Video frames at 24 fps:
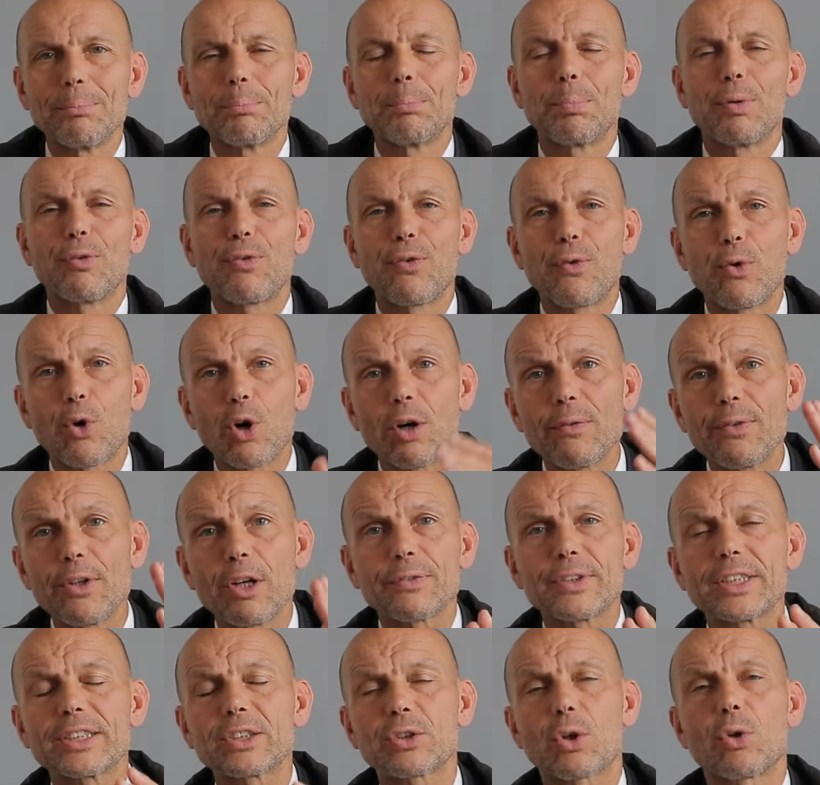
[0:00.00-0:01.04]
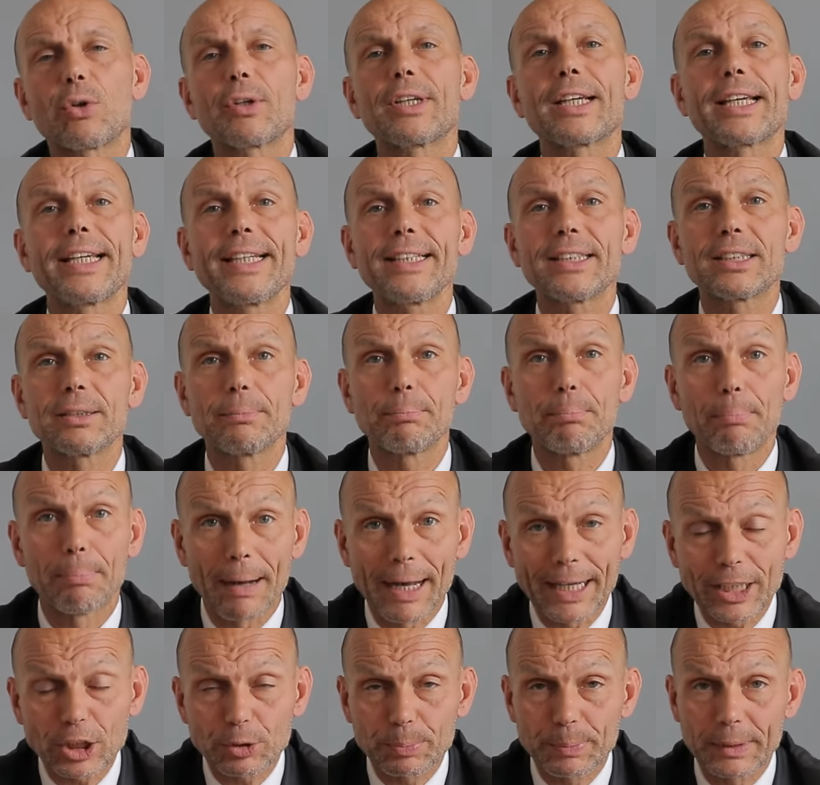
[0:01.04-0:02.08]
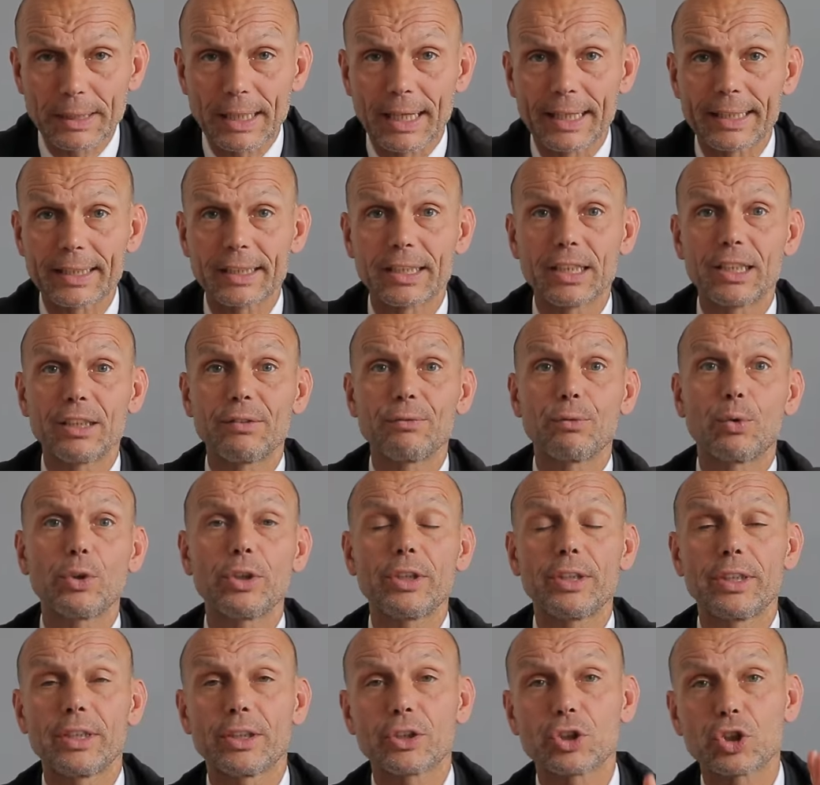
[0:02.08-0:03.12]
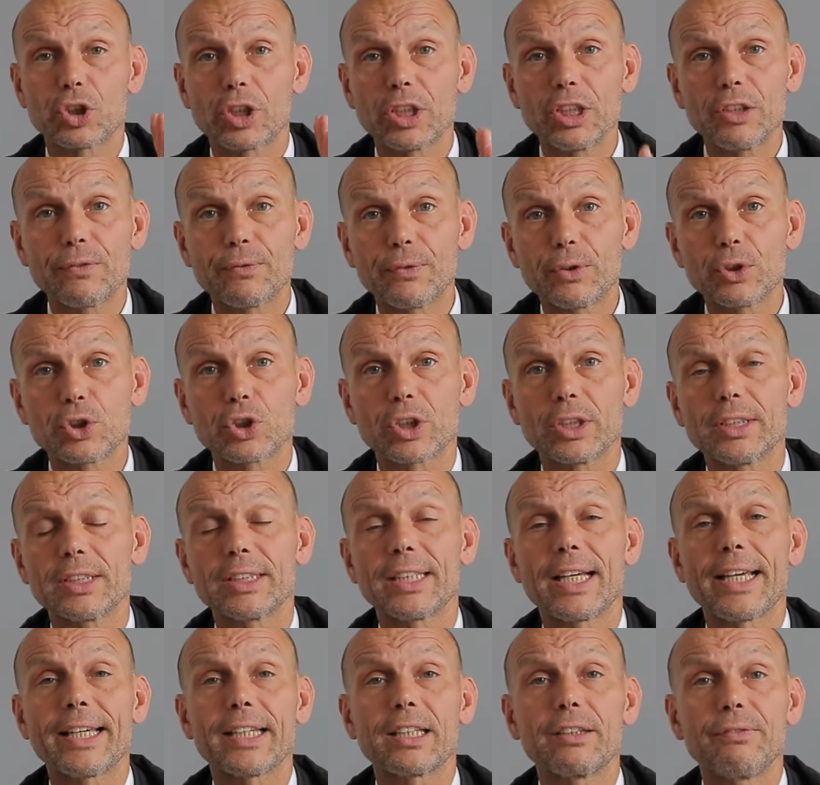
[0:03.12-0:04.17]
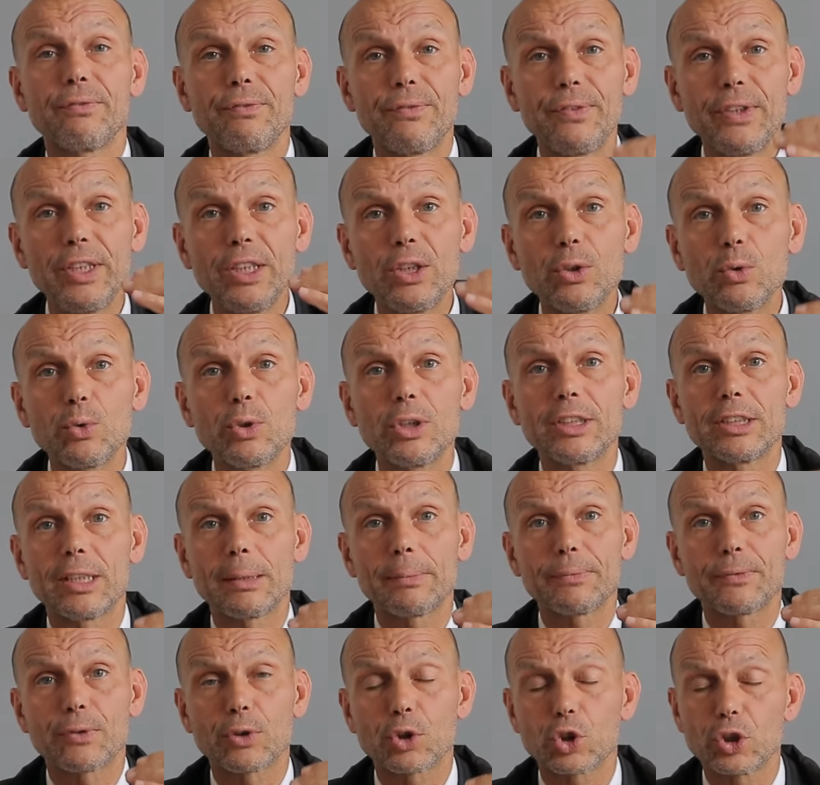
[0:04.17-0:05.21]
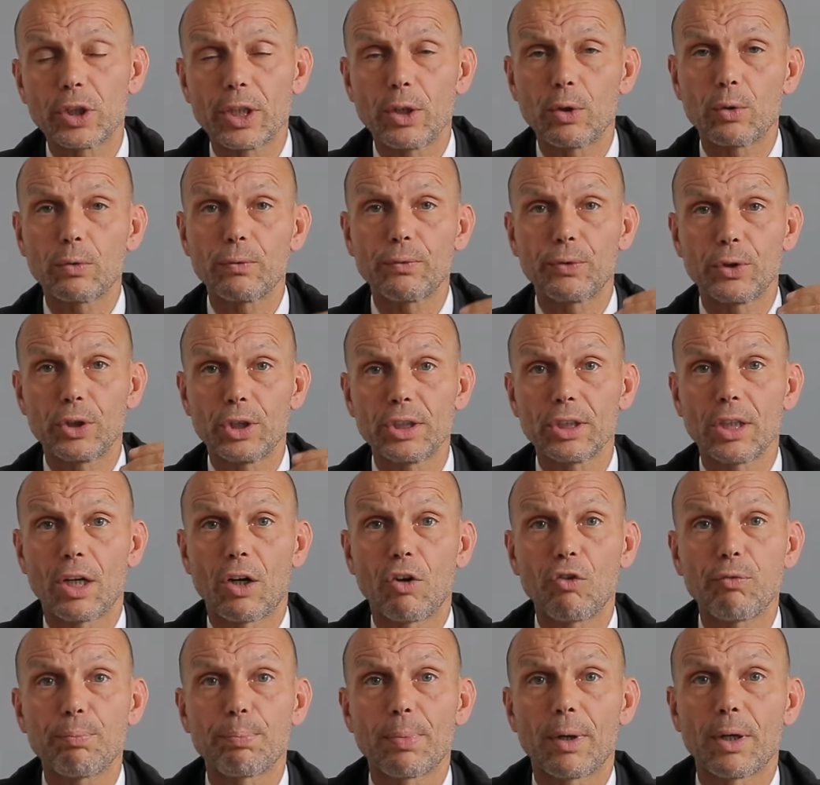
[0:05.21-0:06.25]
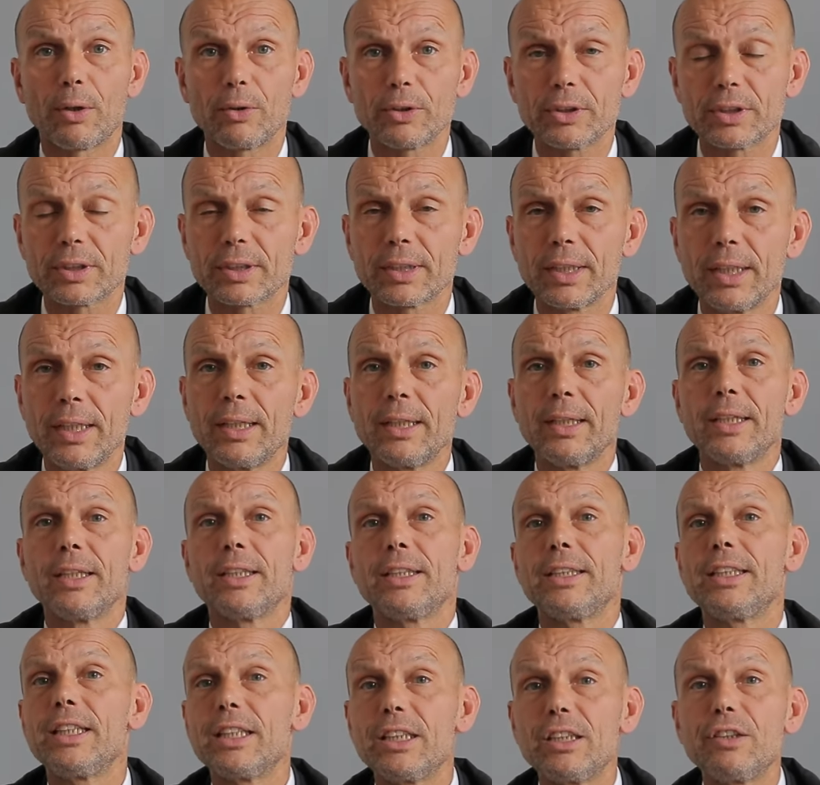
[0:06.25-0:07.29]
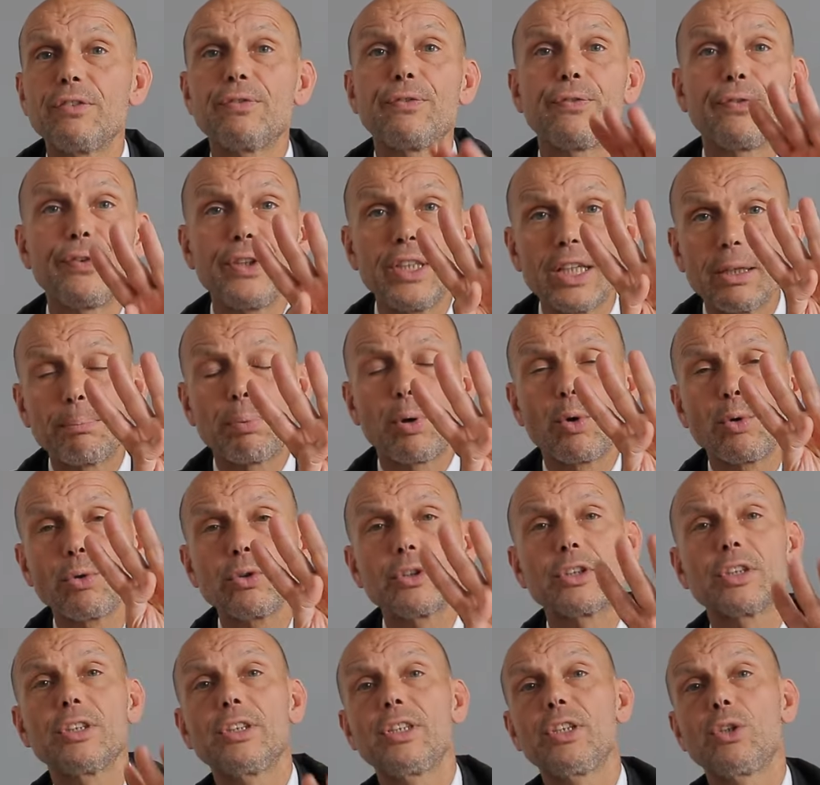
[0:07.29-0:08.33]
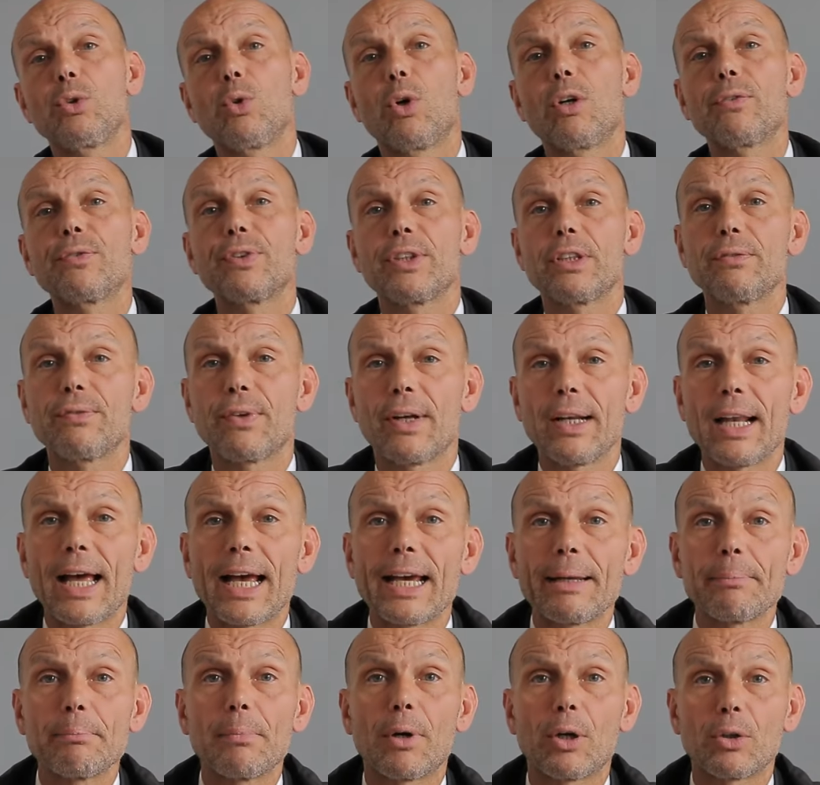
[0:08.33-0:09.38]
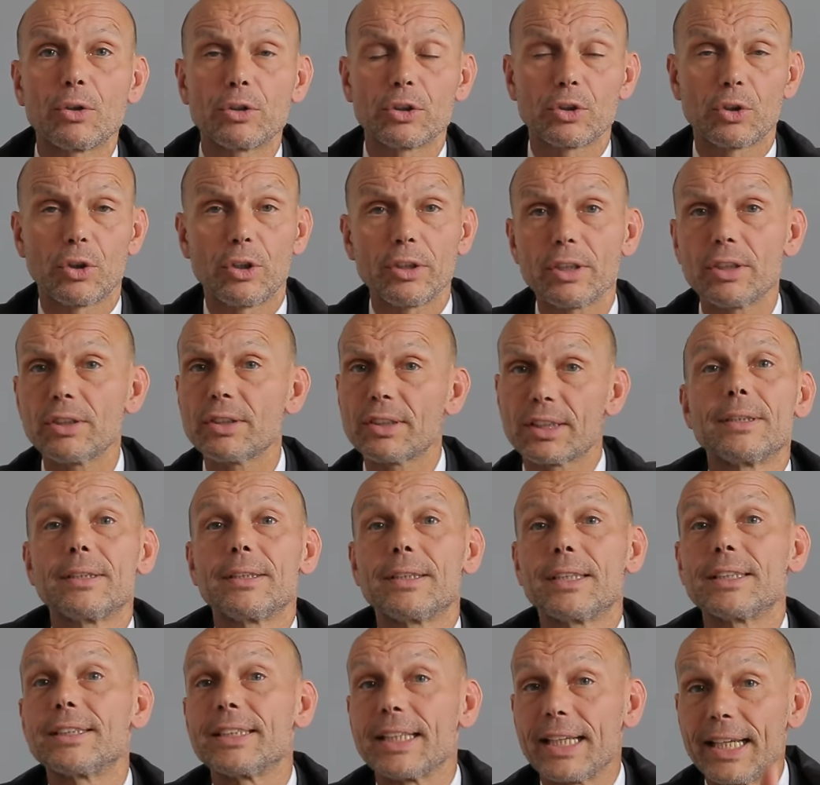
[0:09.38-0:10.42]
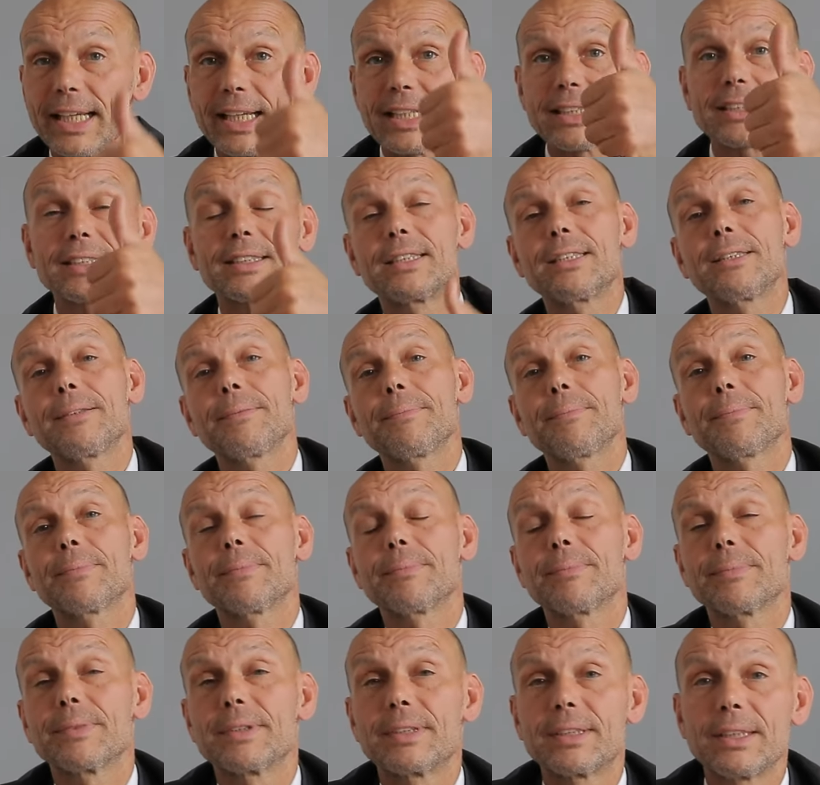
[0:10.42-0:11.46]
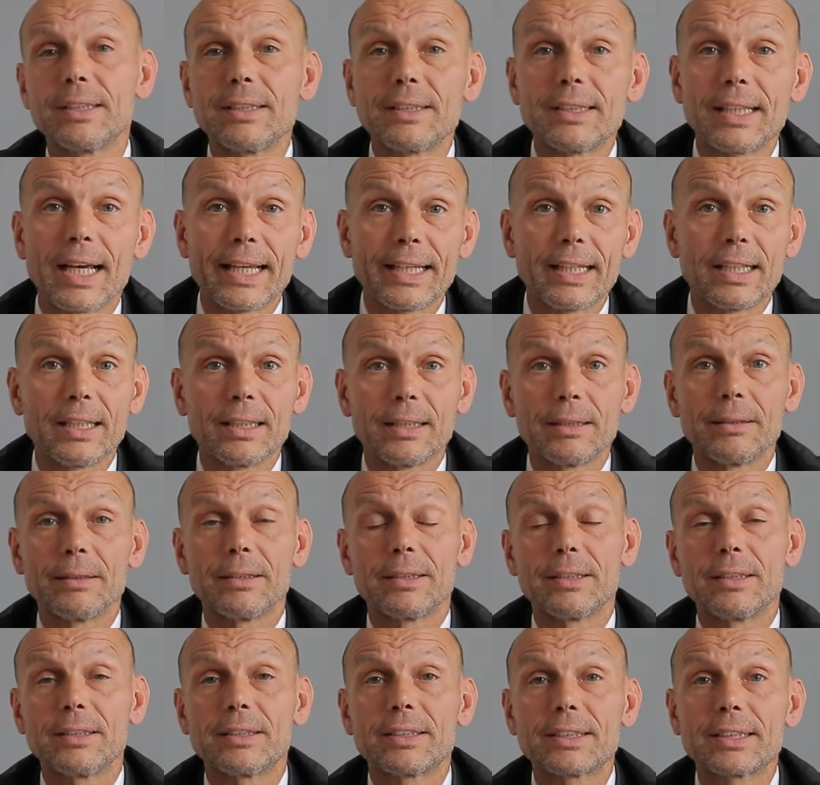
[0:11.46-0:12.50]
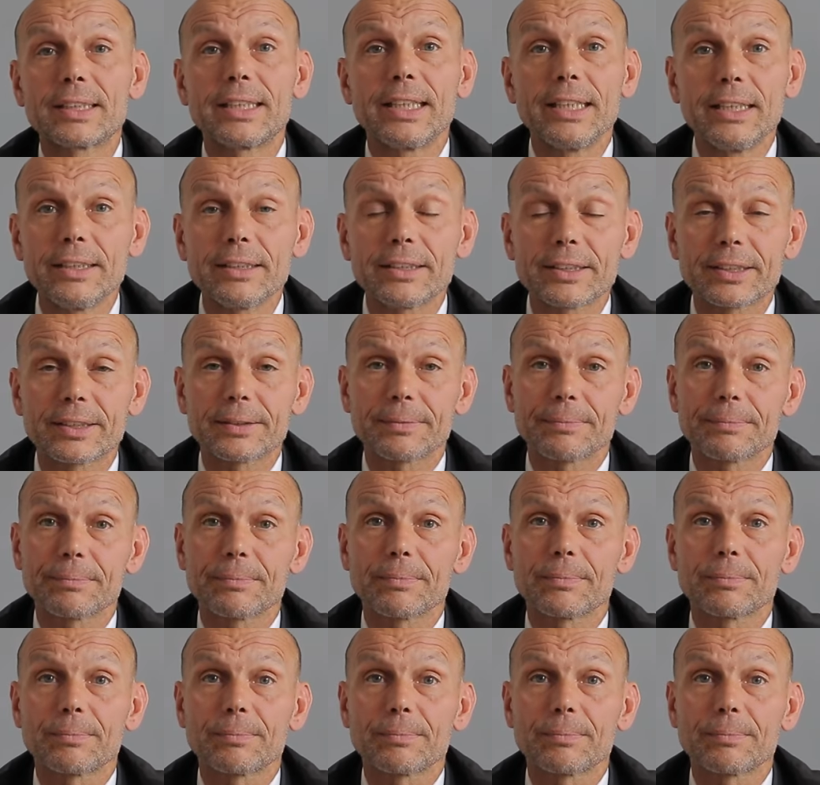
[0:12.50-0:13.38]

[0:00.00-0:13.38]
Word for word: Bevor wir auf das konkrete Beispiel eingehen, wo ich dir Schritt für Schritt zeige, wie du die Selbstvorstellung für dich aufbaust, hier die vier Punkte, die du auf jeden Fall einbauen solltest. Das erste sind deine Skills,